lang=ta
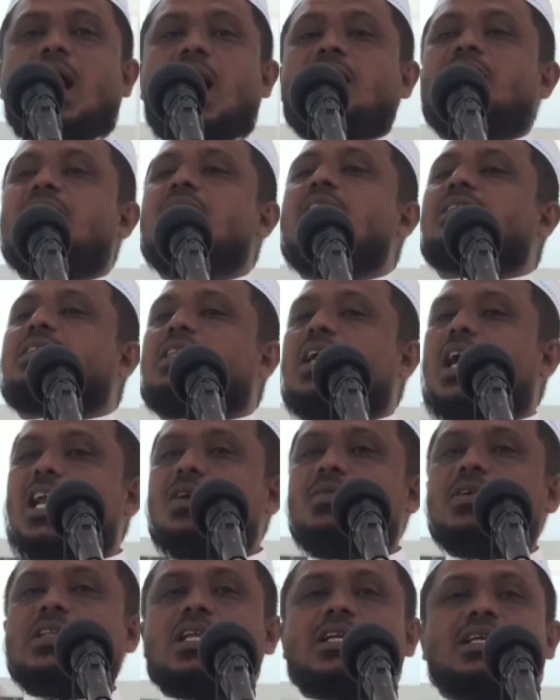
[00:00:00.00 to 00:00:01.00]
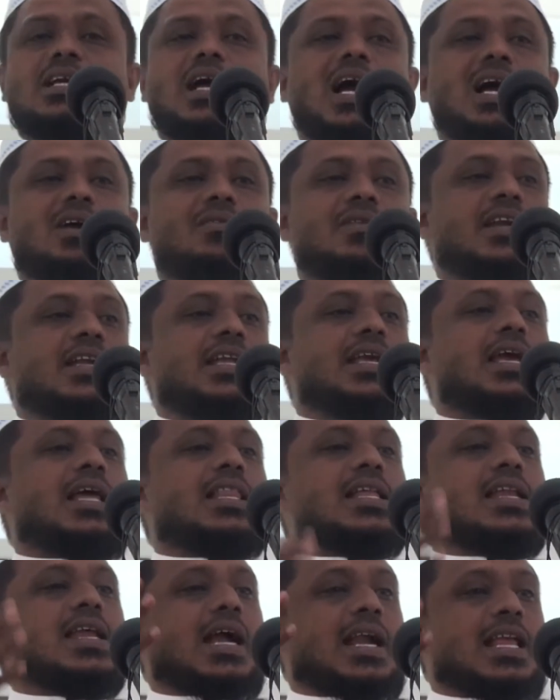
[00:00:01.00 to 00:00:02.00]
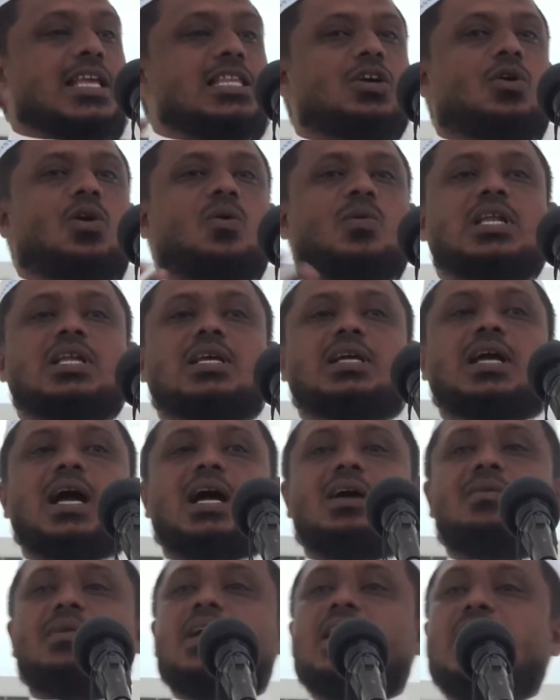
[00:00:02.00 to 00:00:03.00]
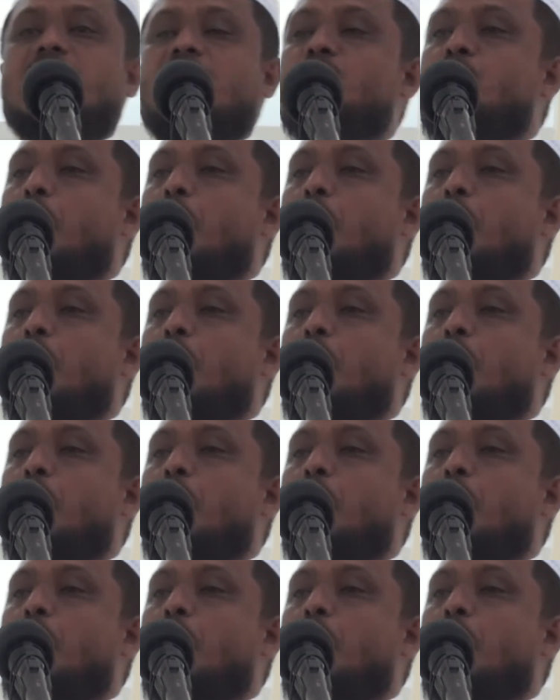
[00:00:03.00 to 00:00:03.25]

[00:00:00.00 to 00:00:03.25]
அதனை தேடுவதற்காக வேண்டி அதனை அடைந்து கொள்வதற்காக வேண்டி